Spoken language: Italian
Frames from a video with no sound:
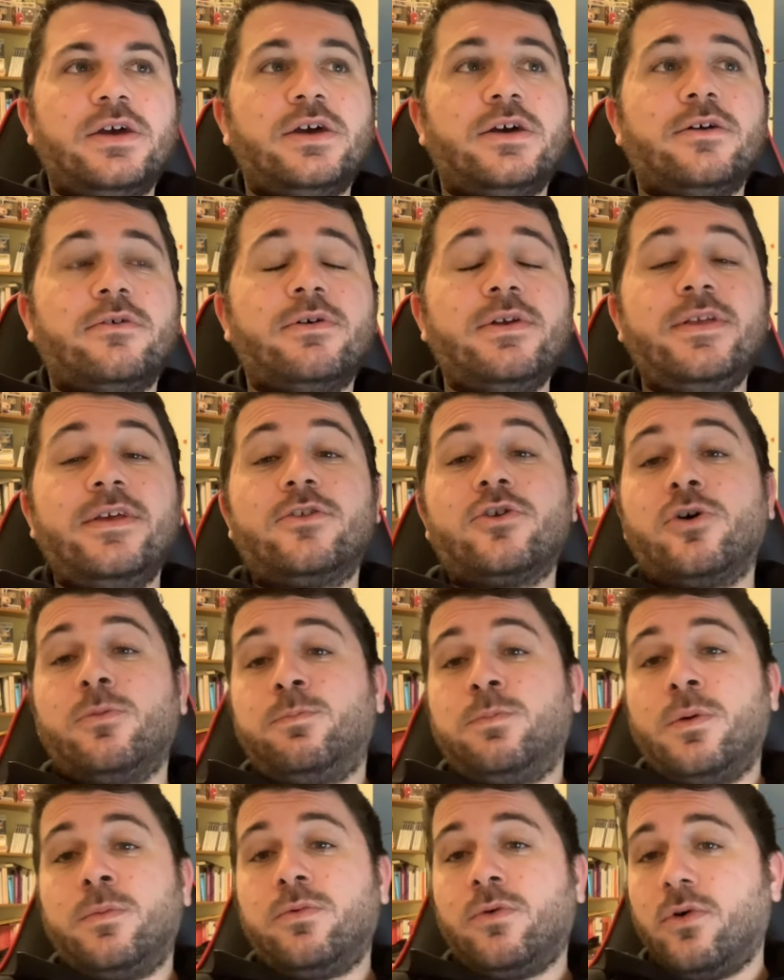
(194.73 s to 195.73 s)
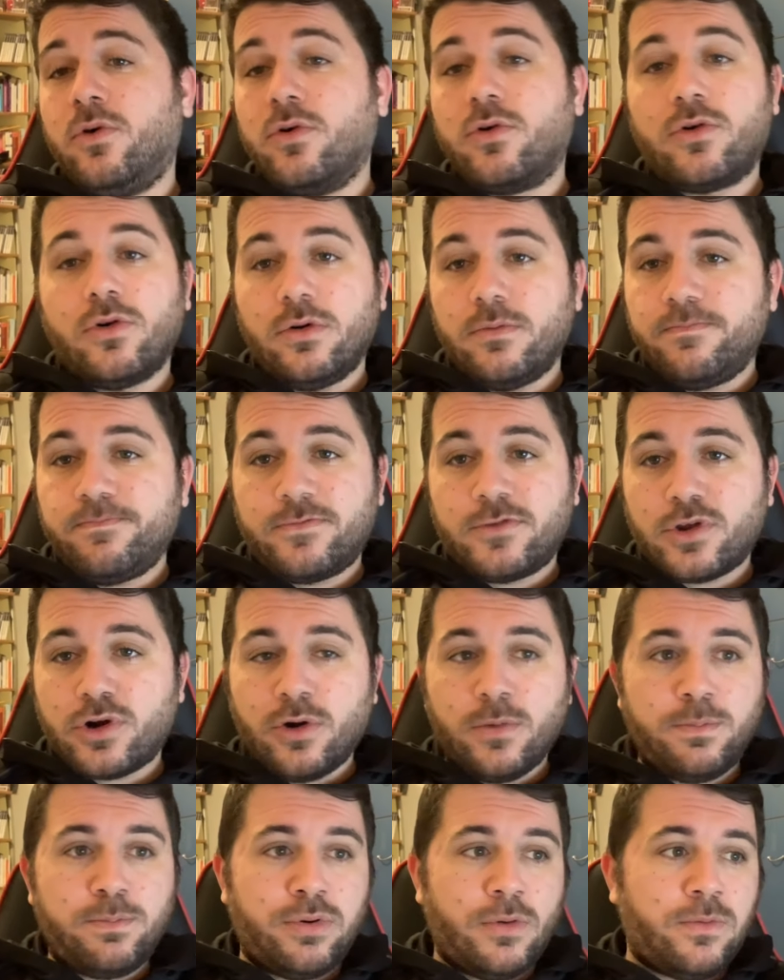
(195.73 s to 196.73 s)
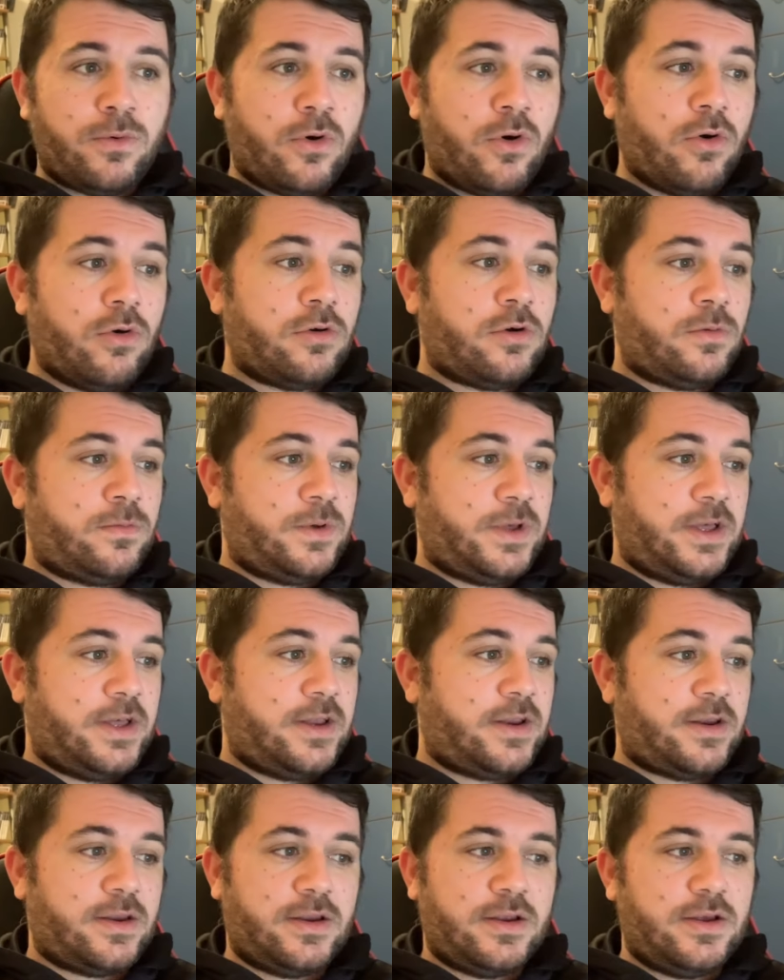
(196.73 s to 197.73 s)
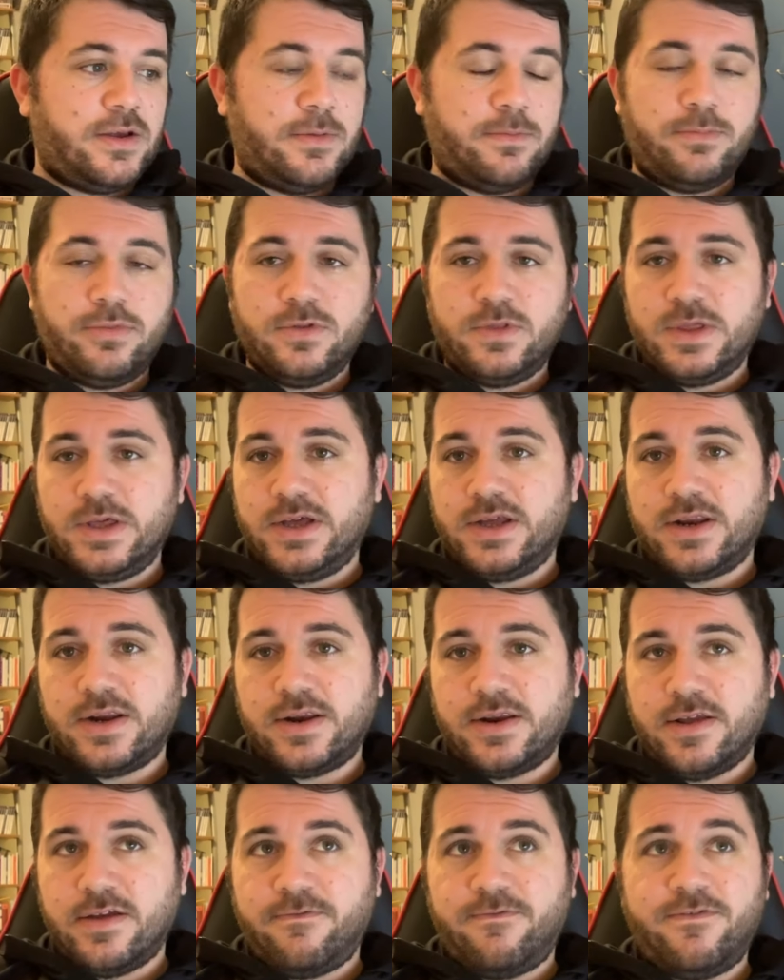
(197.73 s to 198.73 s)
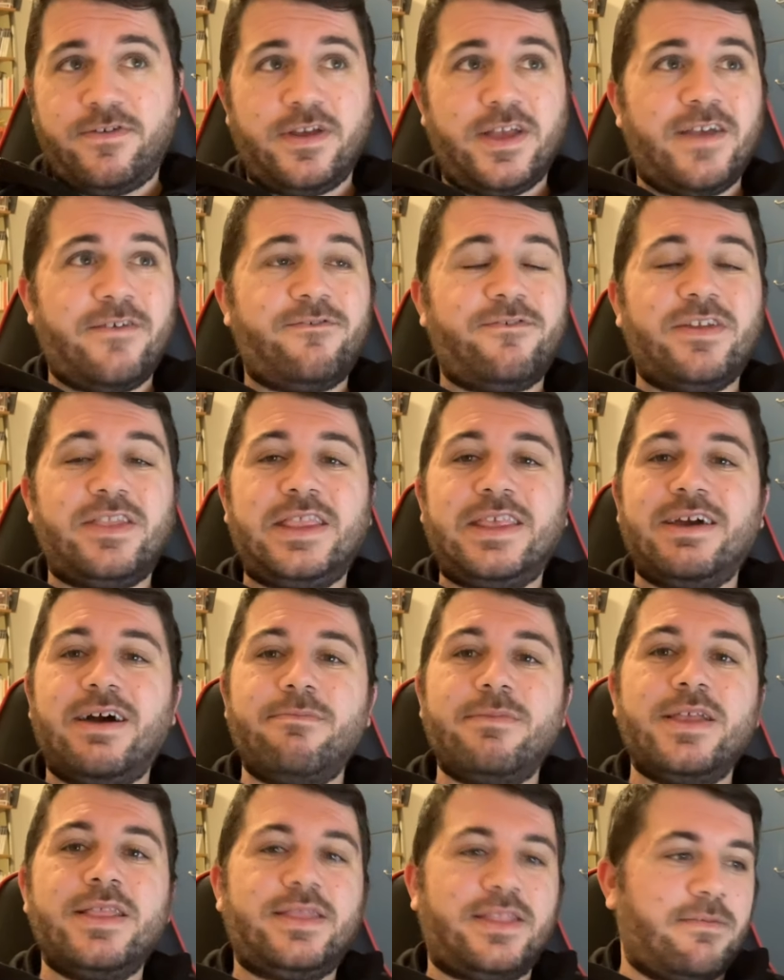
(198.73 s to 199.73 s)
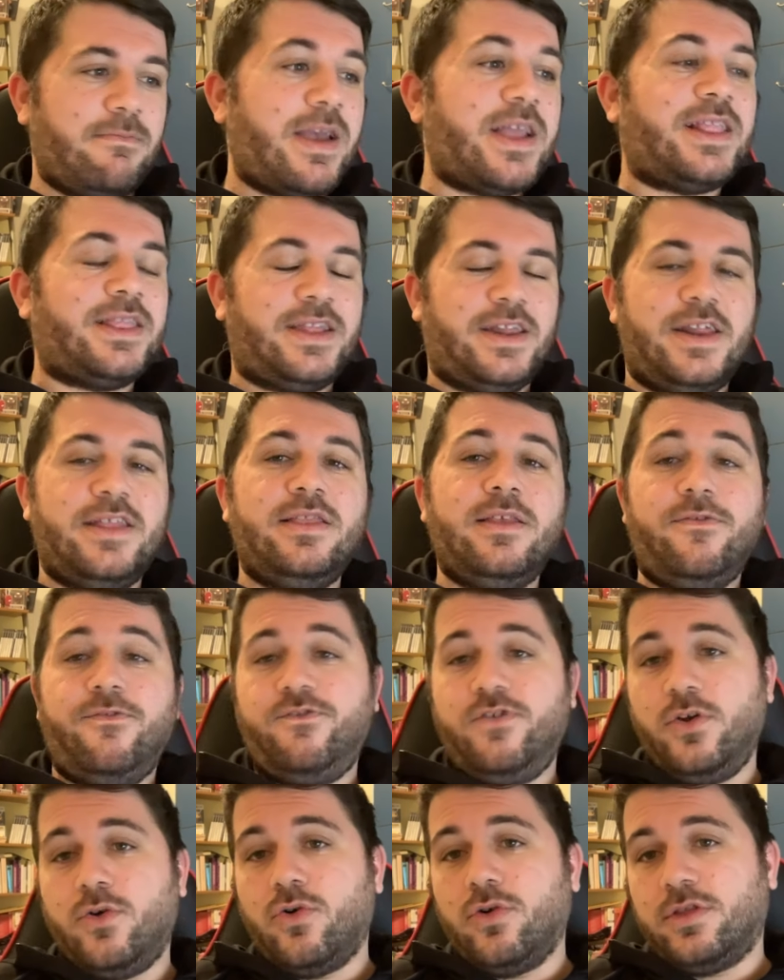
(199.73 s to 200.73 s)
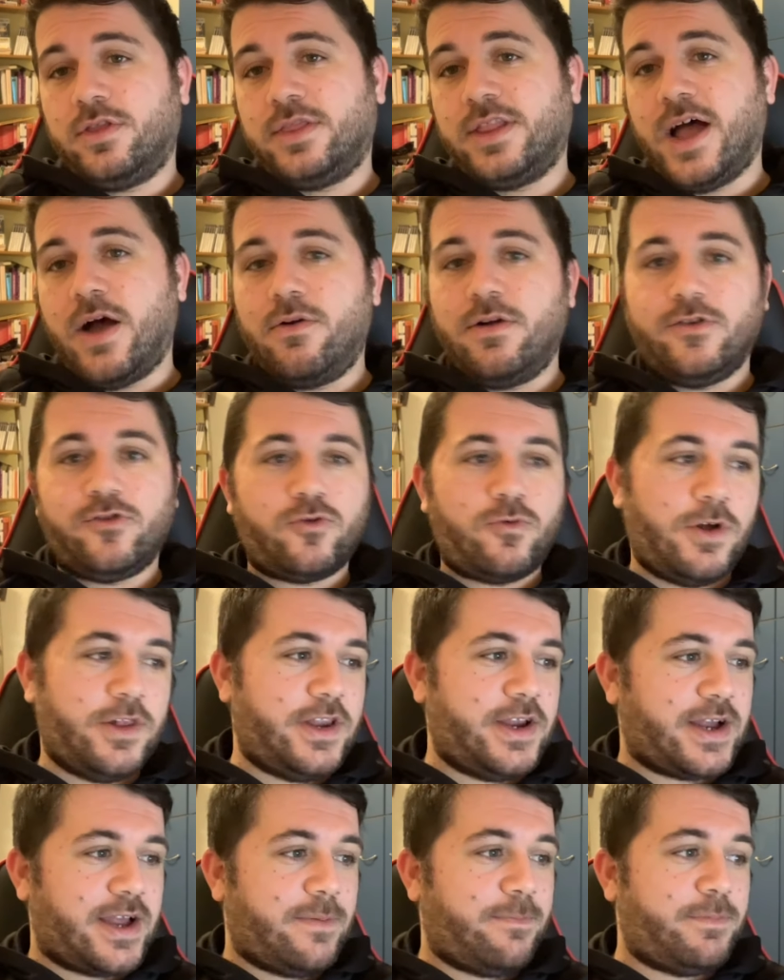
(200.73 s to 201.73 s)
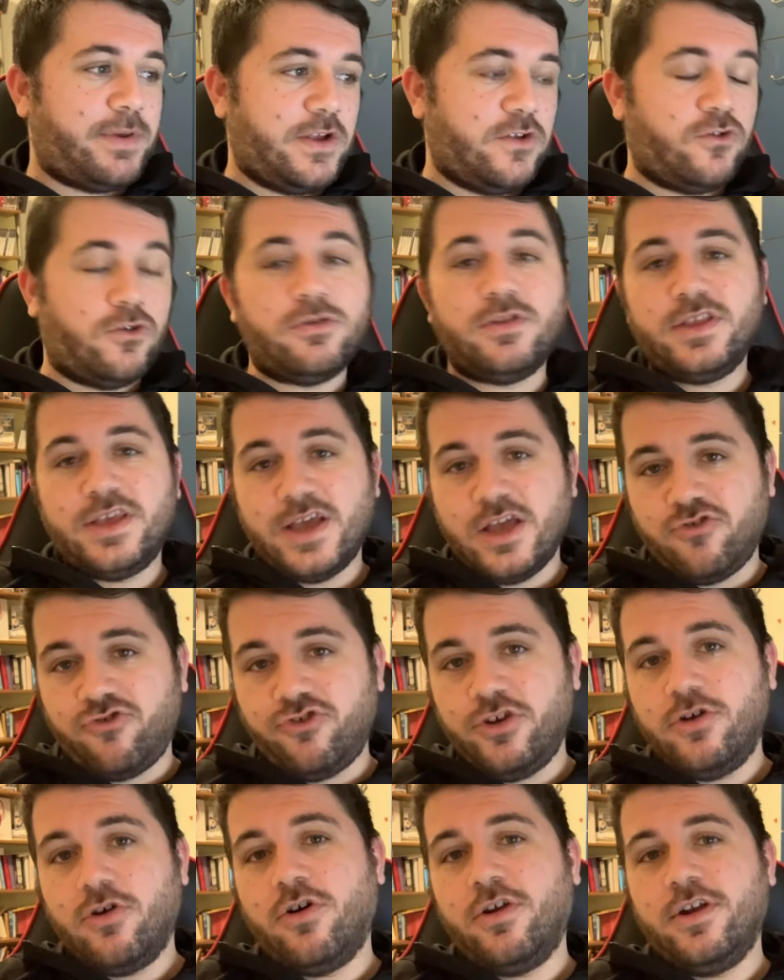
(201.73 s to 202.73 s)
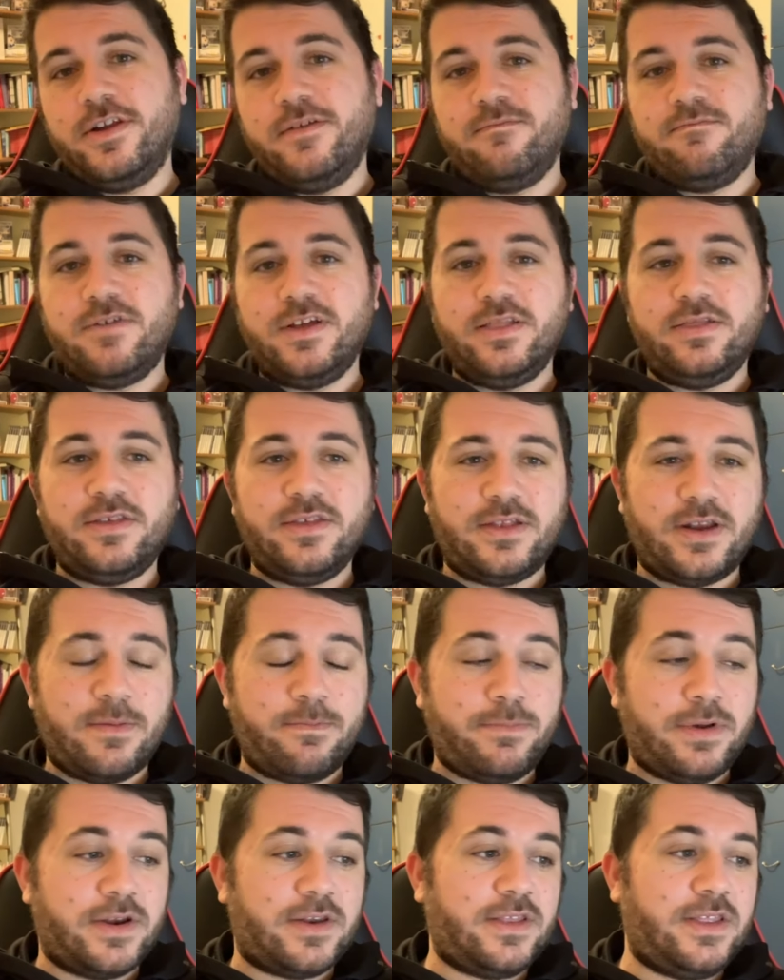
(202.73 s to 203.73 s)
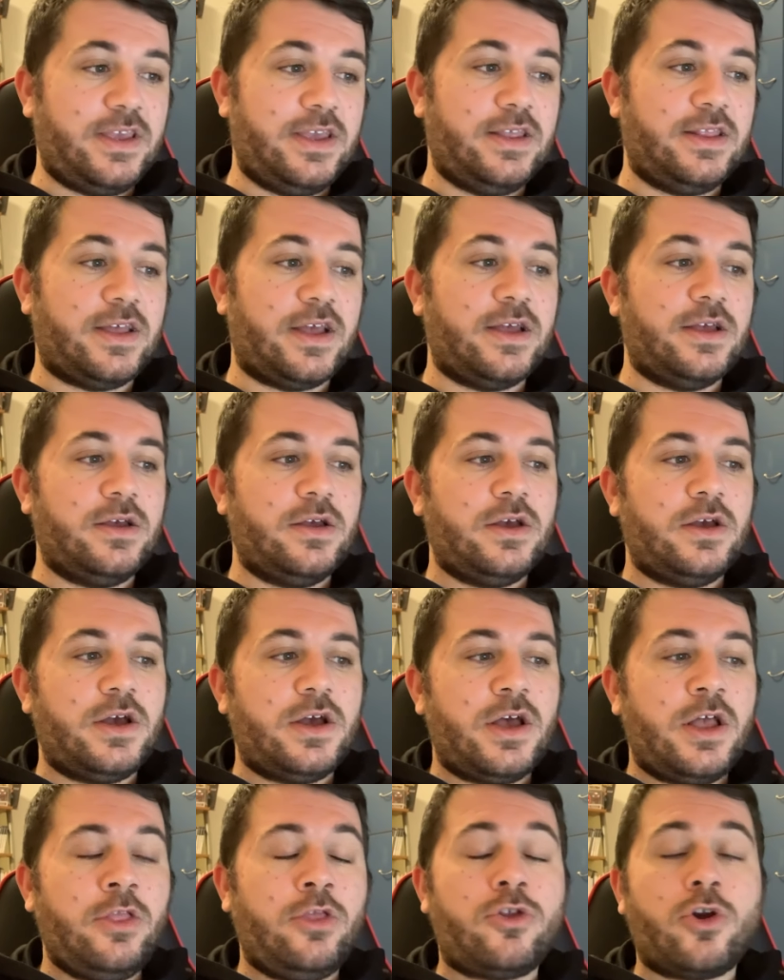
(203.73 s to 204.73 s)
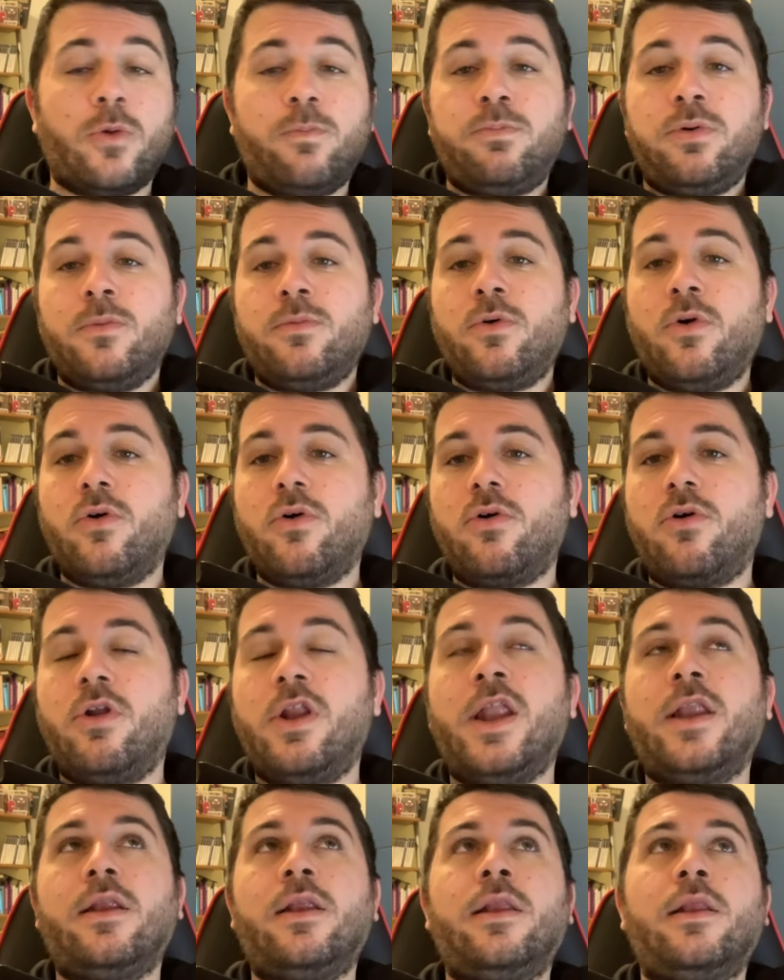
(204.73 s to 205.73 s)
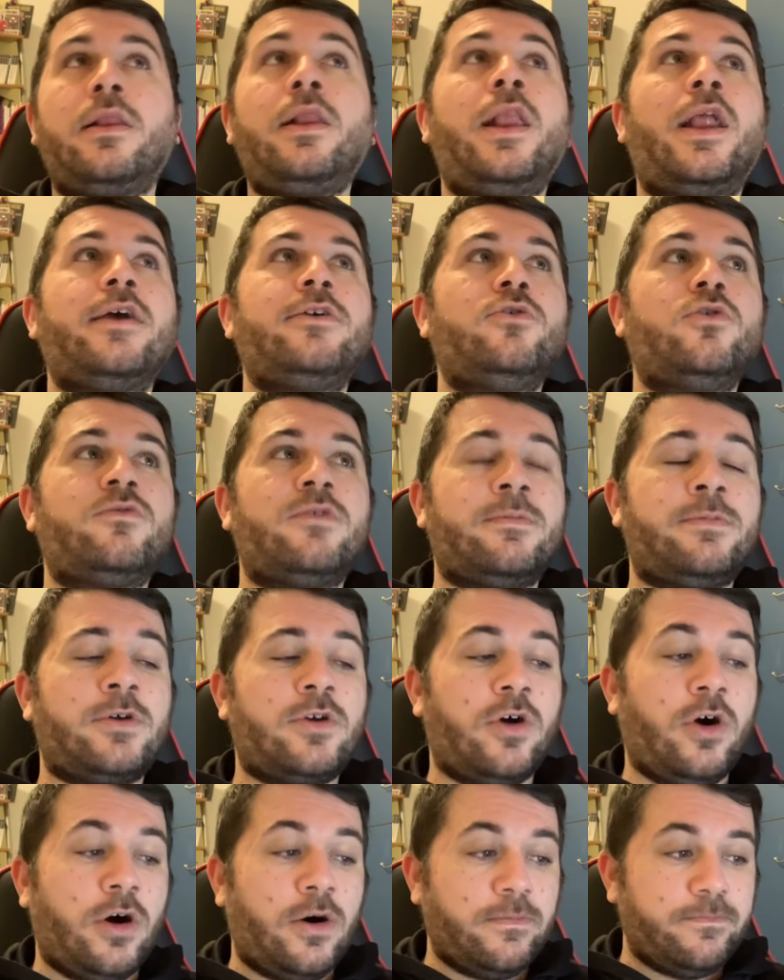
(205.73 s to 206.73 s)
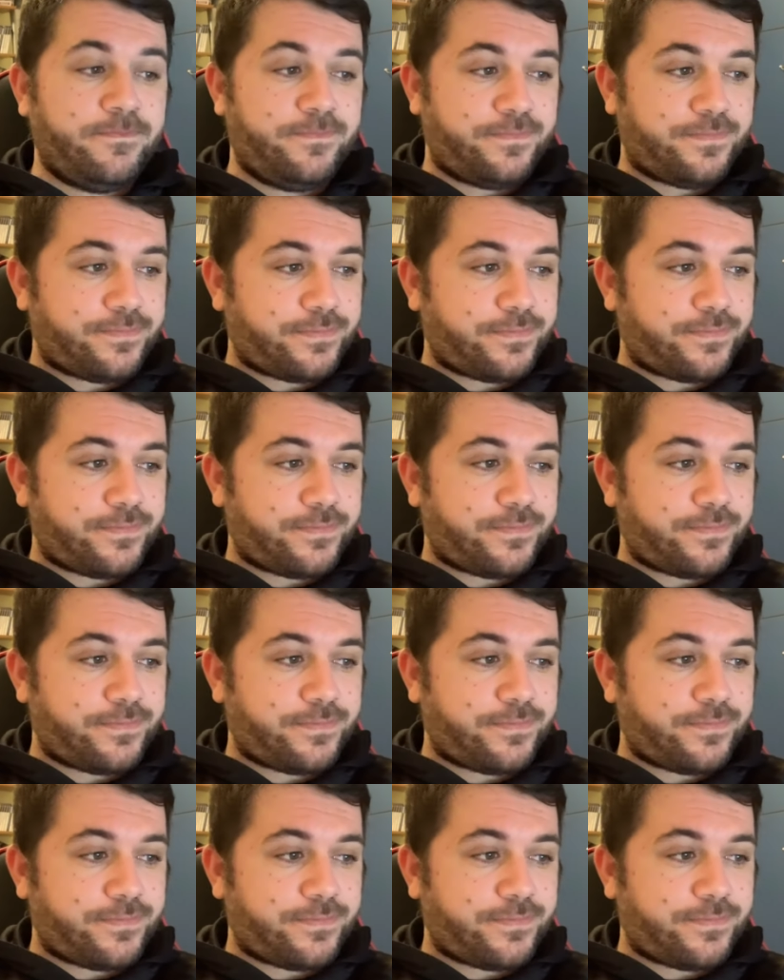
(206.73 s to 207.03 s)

quindi troppo poco troppo poco per poter effettivamente mettere in difficoltà una squadra che ha preso 10 gol in 23 partite. Troppo poco, la Juve però